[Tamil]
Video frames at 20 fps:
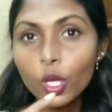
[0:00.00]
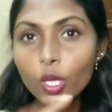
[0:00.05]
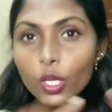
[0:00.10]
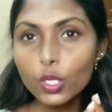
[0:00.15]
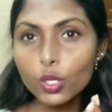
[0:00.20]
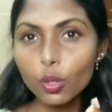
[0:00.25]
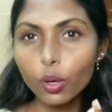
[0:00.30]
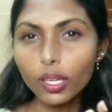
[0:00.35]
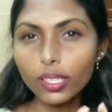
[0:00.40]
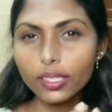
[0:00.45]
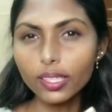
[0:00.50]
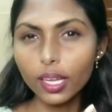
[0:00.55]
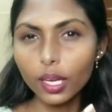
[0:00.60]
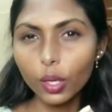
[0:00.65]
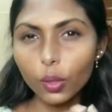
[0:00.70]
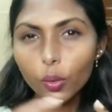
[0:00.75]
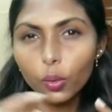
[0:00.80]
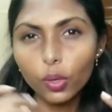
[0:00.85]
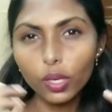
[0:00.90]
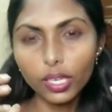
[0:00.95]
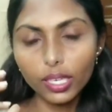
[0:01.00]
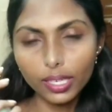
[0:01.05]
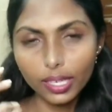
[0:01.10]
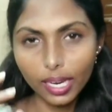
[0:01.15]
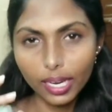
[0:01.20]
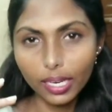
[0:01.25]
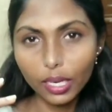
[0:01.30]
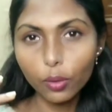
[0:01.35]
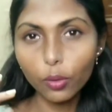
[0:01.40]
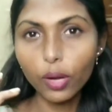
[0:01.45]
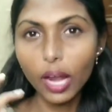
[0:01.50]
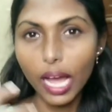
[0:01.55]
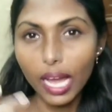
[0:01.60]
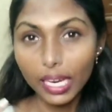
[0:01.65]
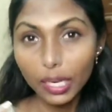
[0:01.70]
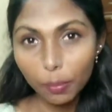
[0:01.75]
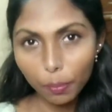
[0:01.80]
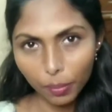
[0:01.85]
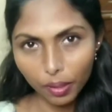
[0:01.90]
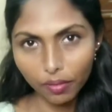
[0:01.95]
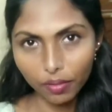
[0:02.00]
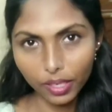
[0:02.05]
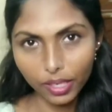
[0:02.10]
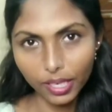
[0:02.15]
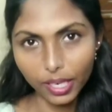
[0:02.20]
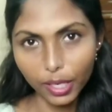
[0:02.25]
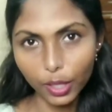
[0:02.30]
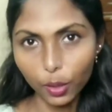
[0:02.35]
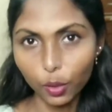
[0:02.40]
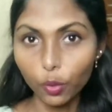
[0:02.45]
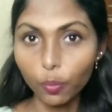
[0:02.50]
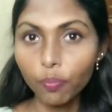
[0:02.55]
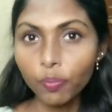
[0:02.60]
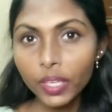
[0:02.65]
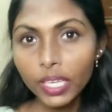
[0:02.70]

ஸோ அதனால உங்களுக்கு நல்ல ஒரு ஐ பவர் கிடைக்கும்